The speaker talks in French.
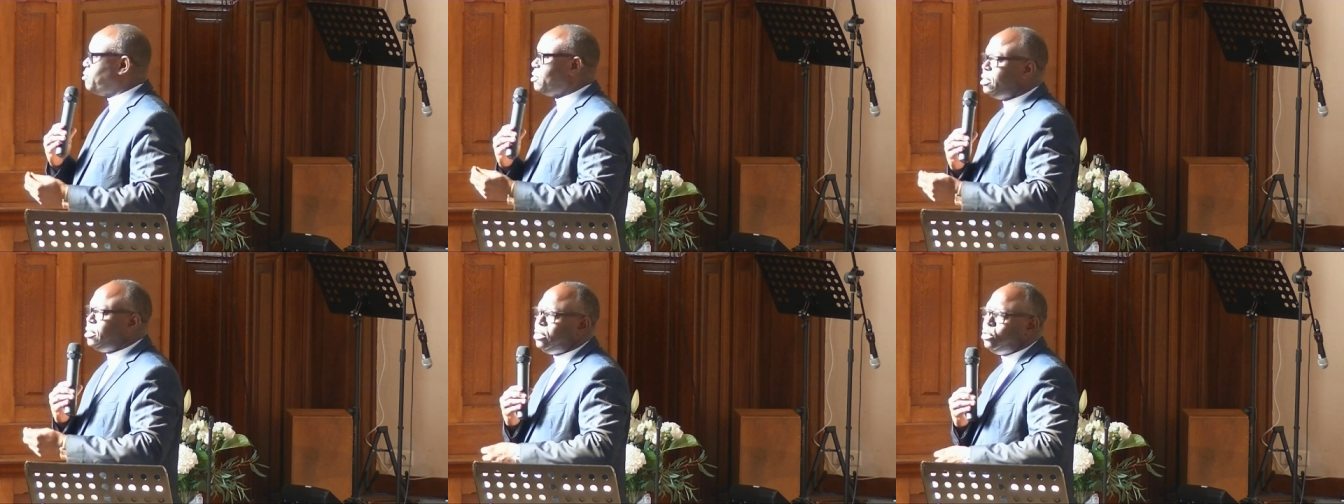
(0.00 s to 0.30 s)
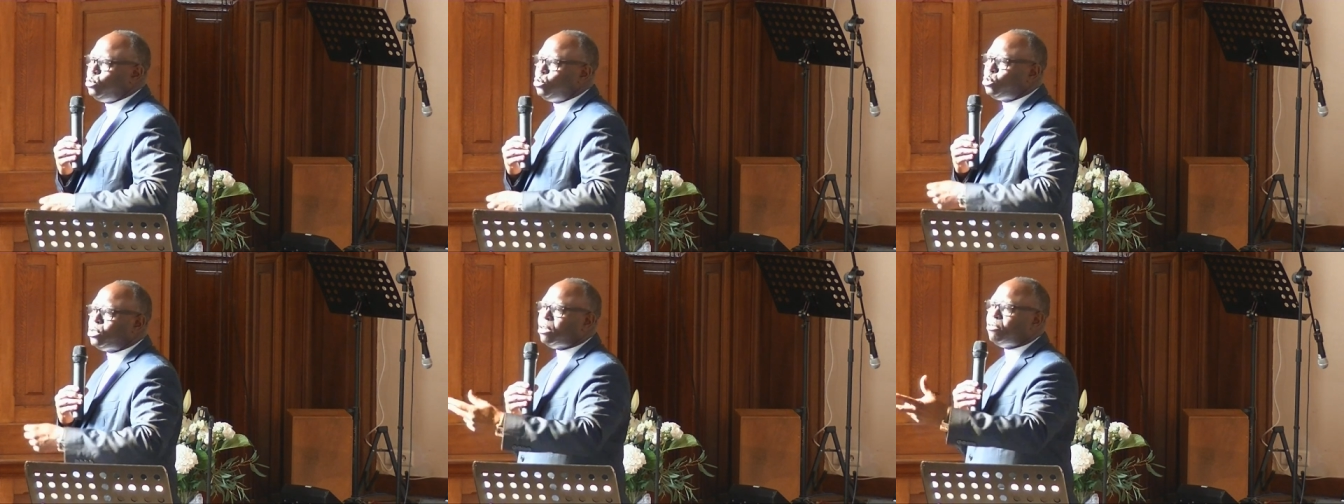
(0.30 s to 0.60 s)
qui
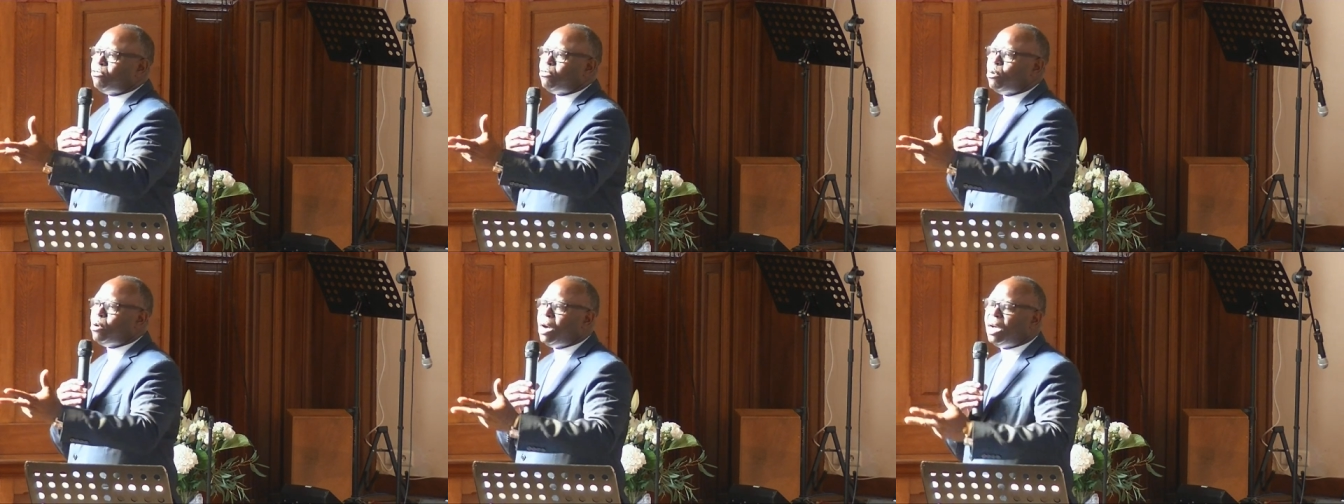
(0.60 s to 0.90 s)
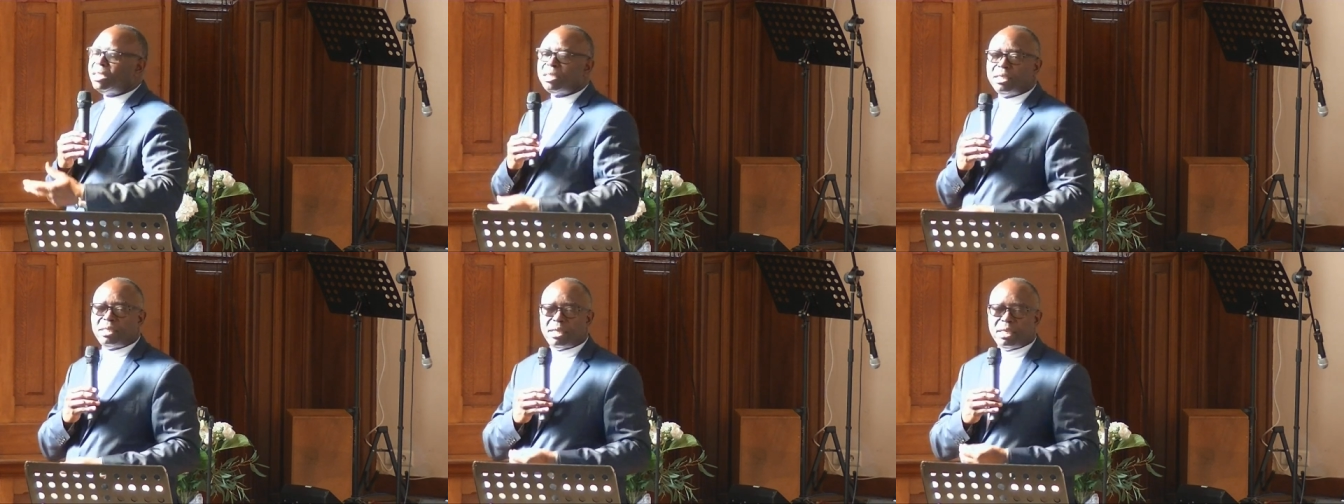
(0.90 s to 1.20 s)
nous
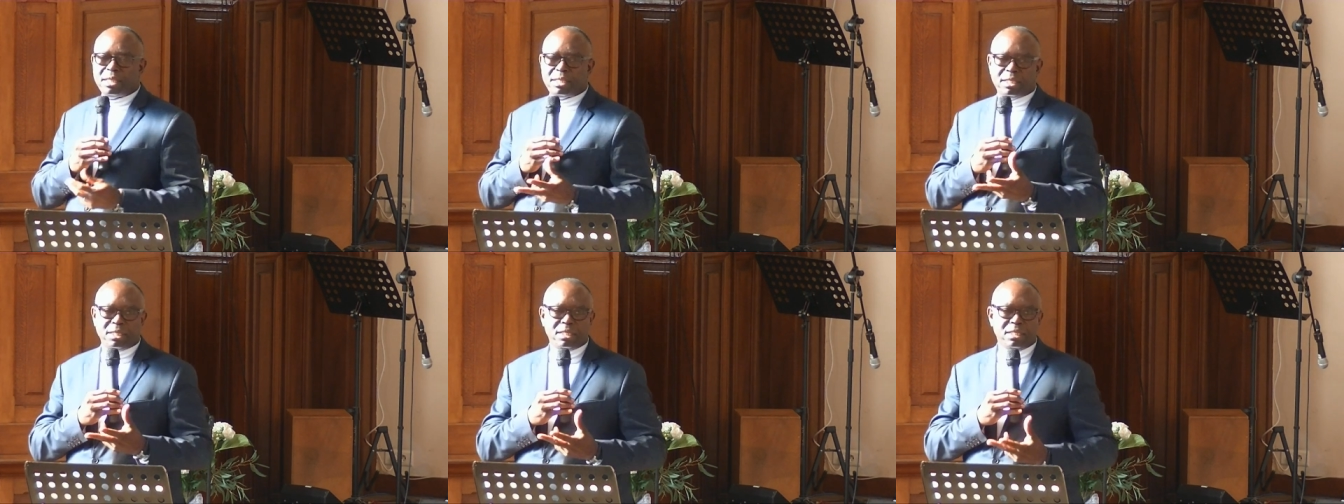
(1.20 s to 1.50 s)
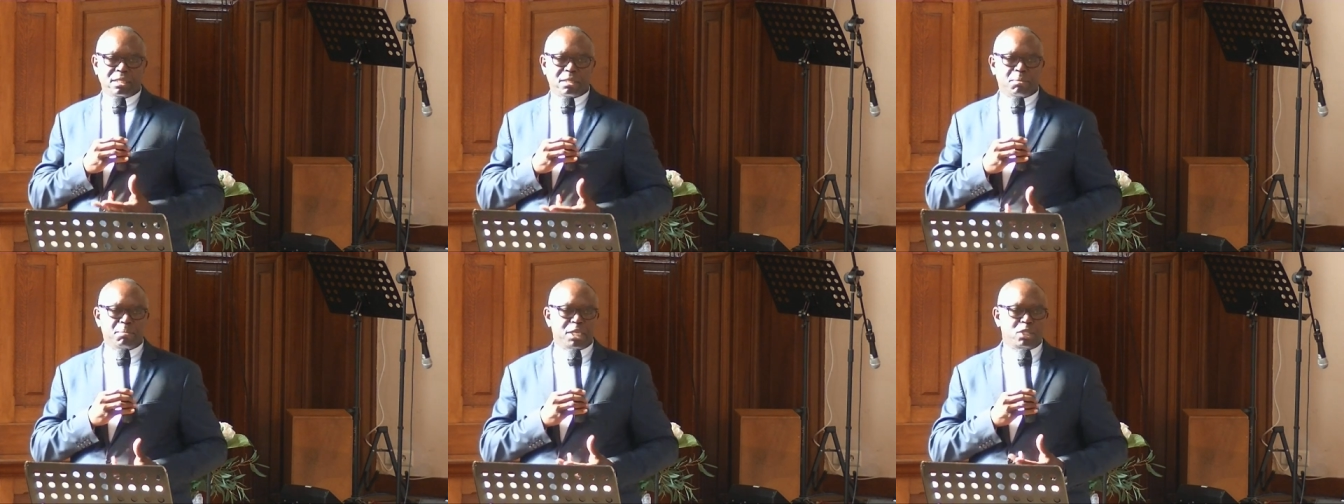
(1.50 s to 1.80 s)
envoie,
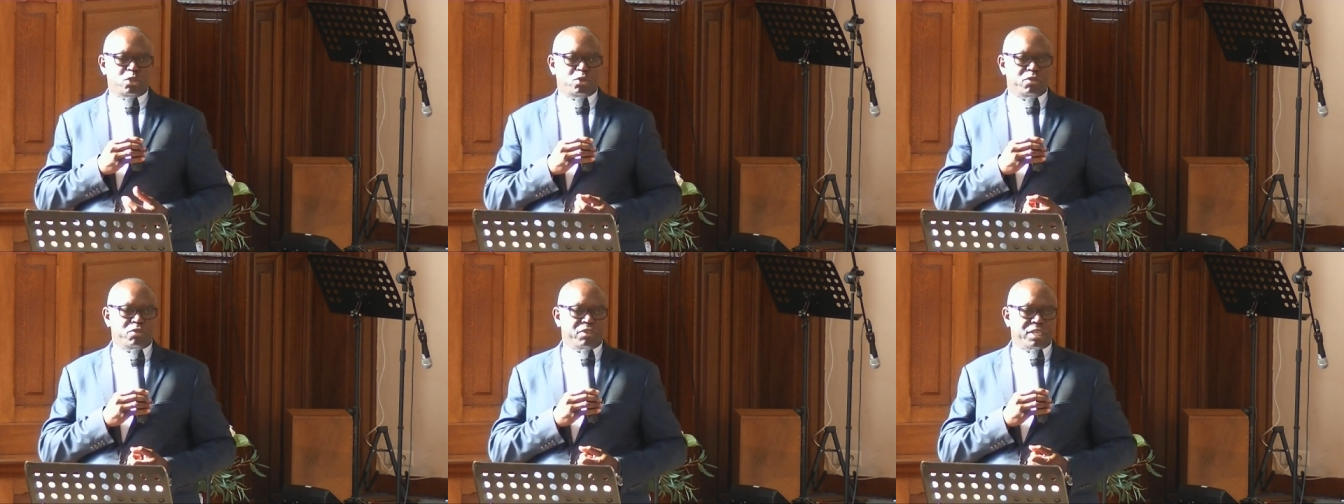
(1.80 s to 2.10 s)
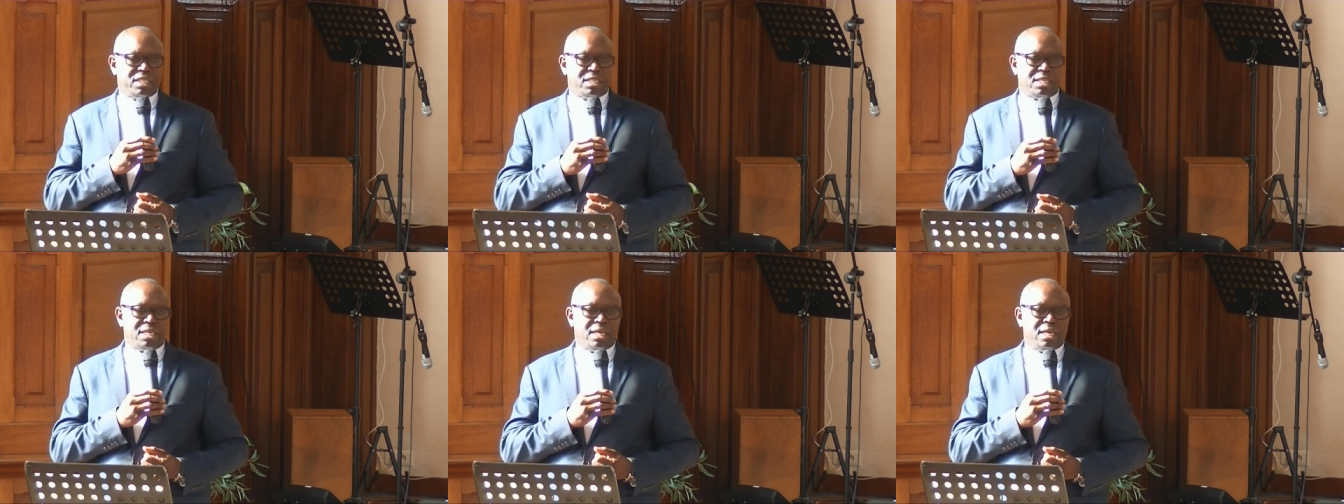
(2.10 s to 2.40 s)
c'est-à-dire Matthieu
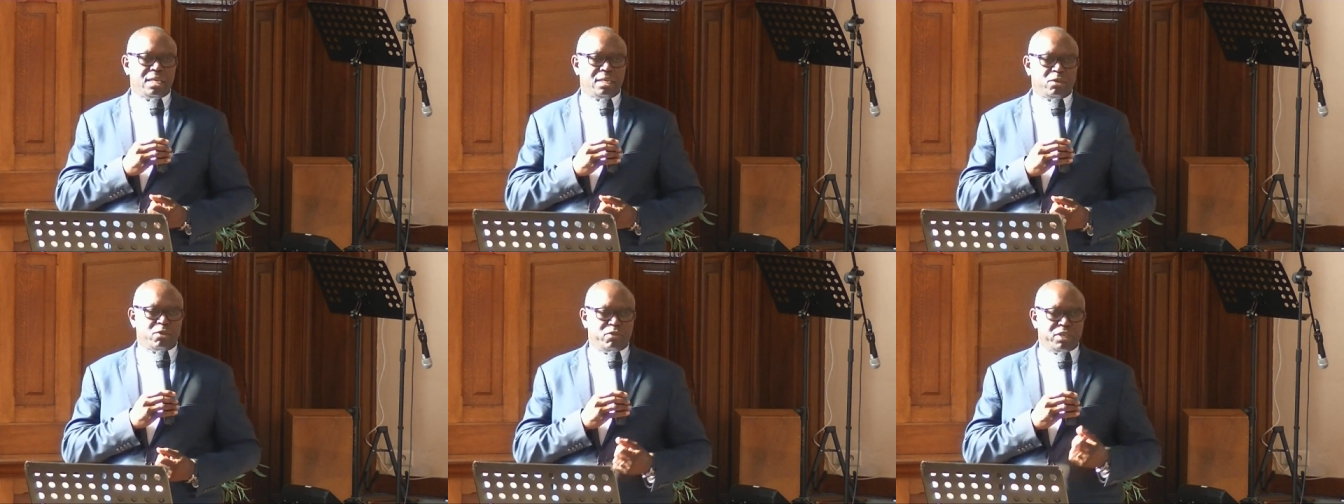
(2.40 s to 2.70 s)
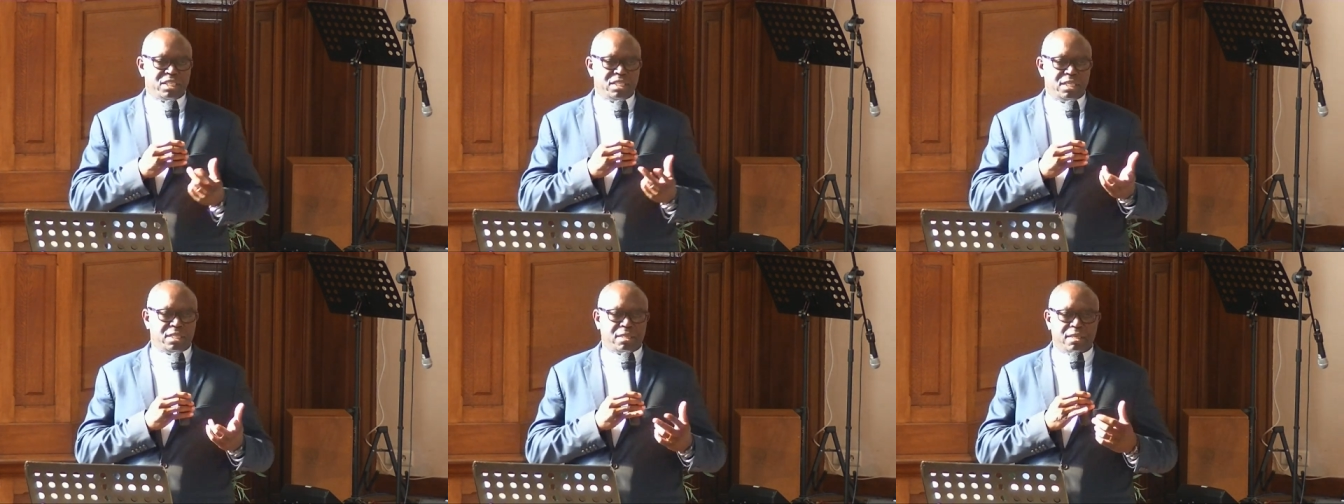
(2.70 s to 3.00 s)
25, au
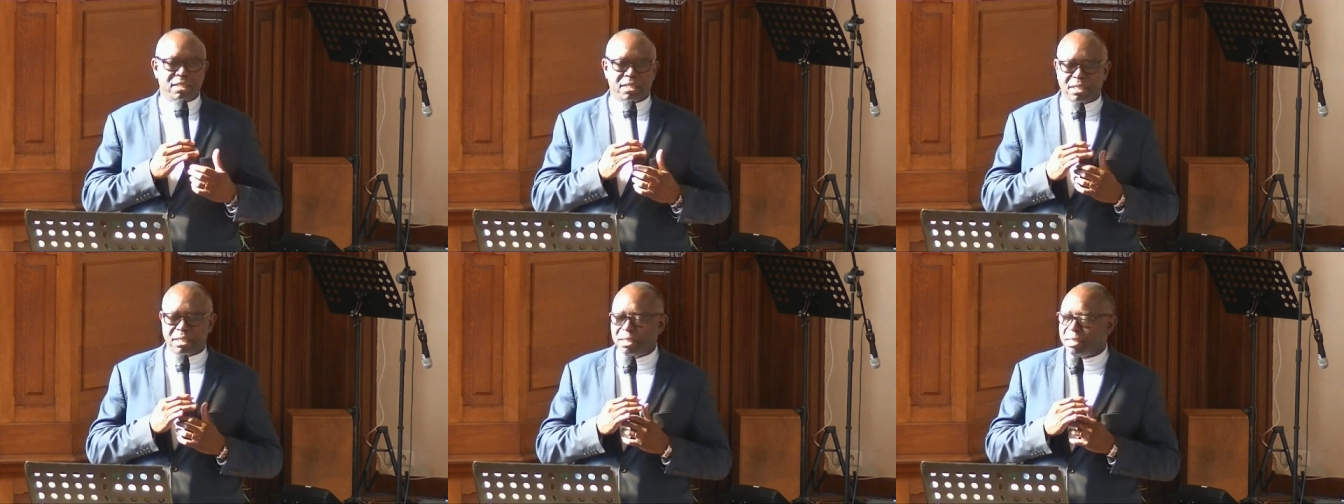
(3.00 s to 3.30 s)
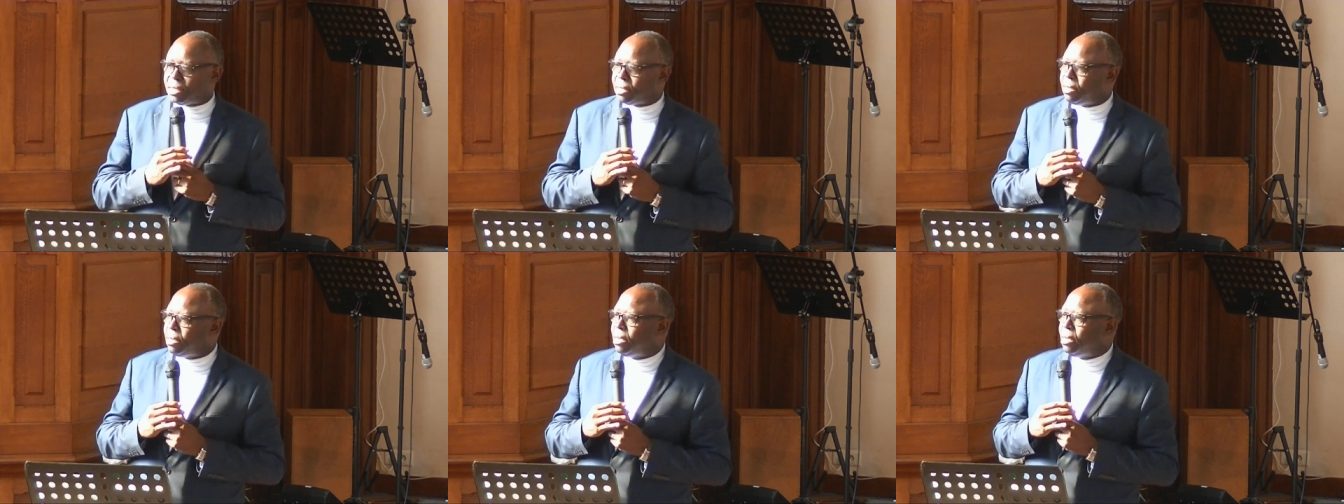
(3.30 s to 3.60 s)
verset
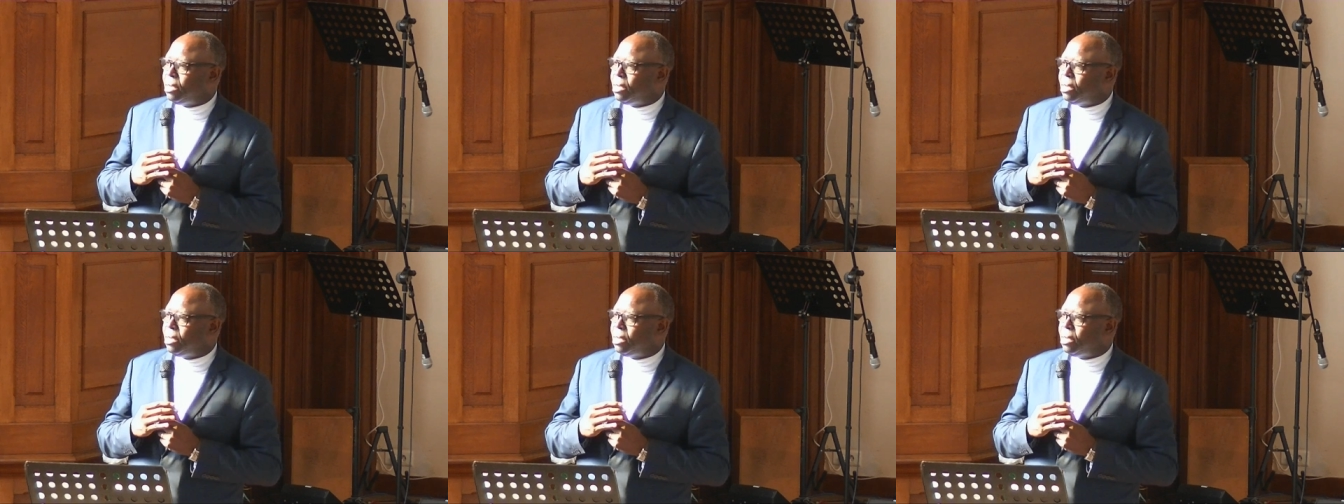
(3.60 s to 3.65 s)
36,